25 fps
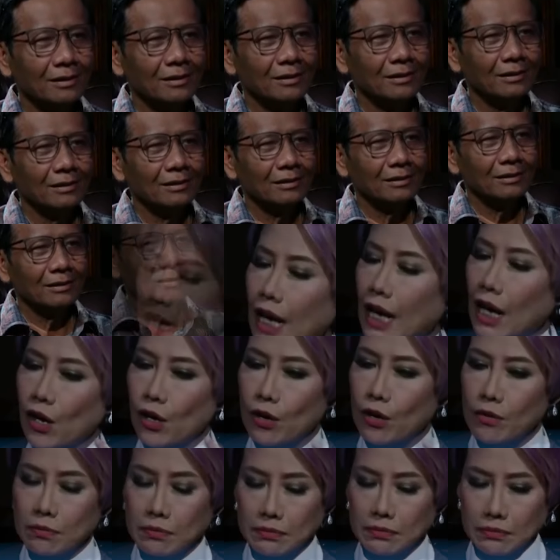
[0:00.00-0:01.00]
Jadi seharusnya
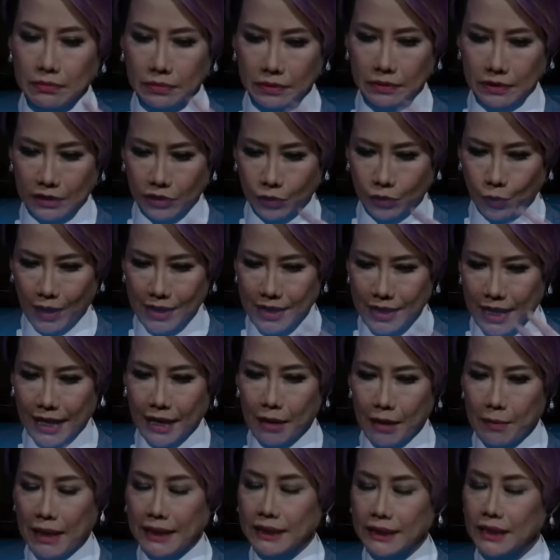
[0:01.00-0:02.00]
kalau
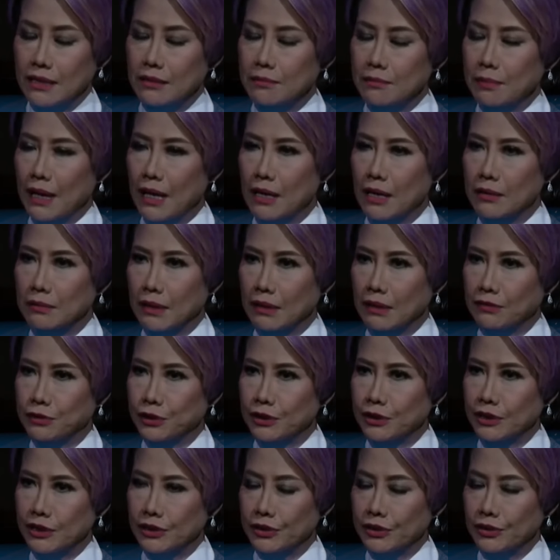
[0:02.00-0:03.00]
suasana batin Pak
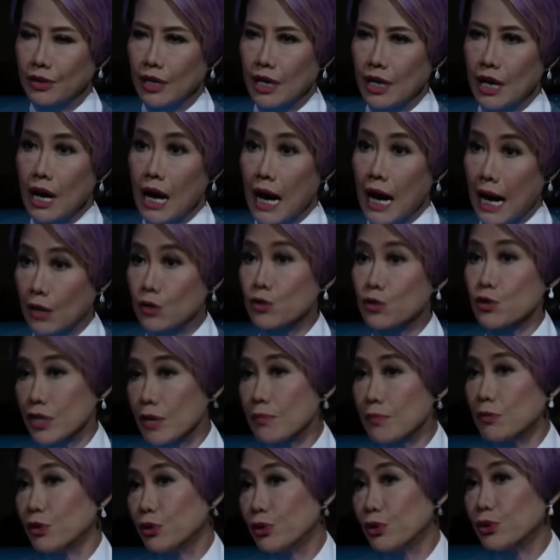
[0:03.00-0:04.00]
Mahfud itu hmm.
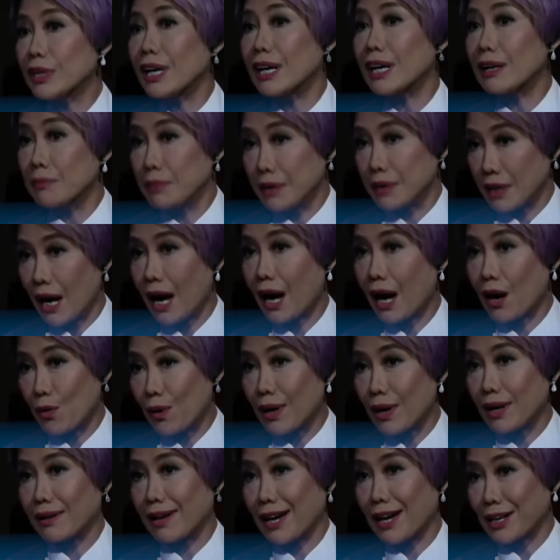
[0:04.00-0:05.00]
harusnya mundurnya lebih
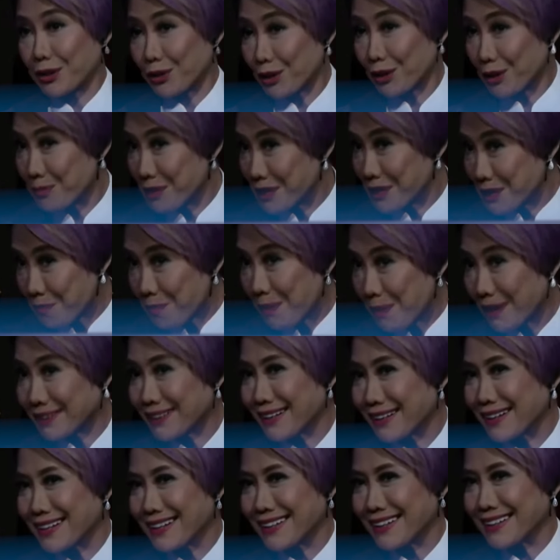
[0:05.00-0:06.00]
awal atau lebih cepat
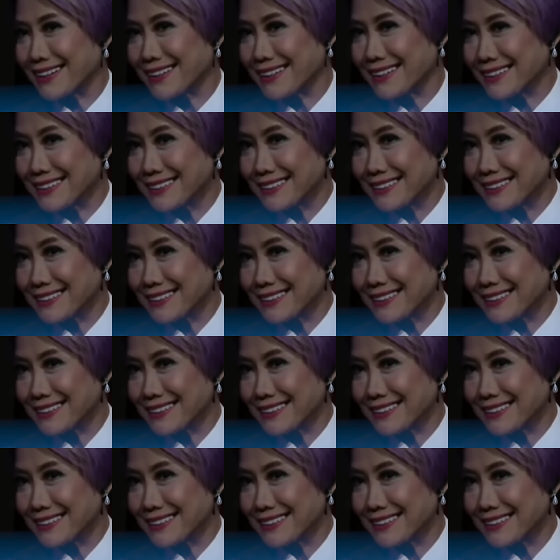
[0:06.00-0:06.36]
dari ini.